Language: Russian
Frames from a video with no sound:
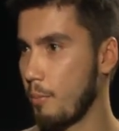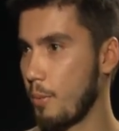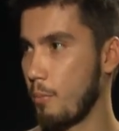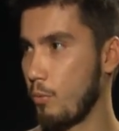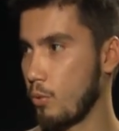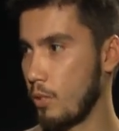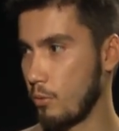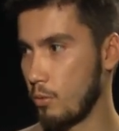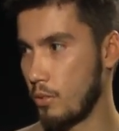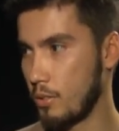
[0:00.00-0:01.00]
прямо вот
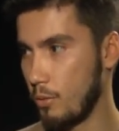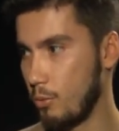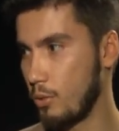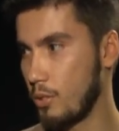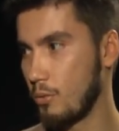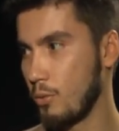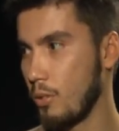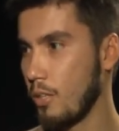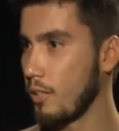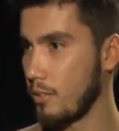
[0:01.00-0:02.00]
так вот ни с того ни с
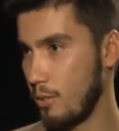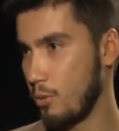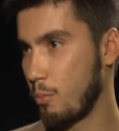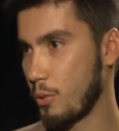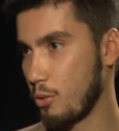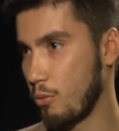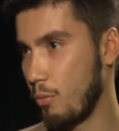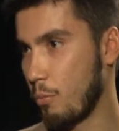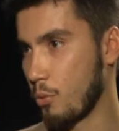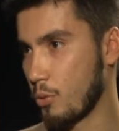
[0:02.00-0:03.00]
сего задают простой
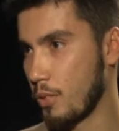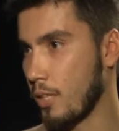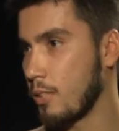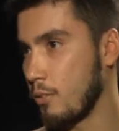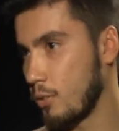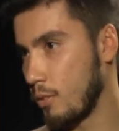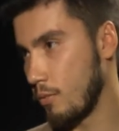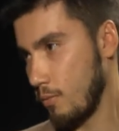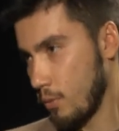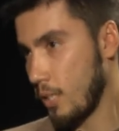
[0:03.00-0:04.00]
вопрос. А когда вы,
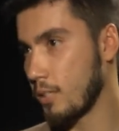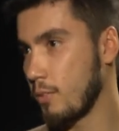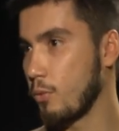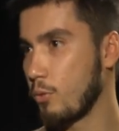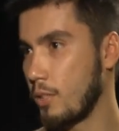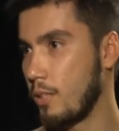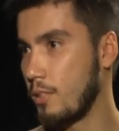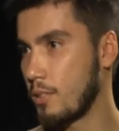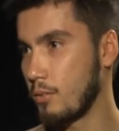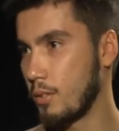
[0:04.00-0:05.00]
как давно вы
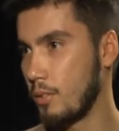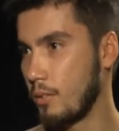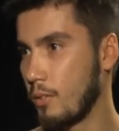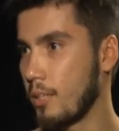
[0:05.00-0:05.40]
дарили цветы?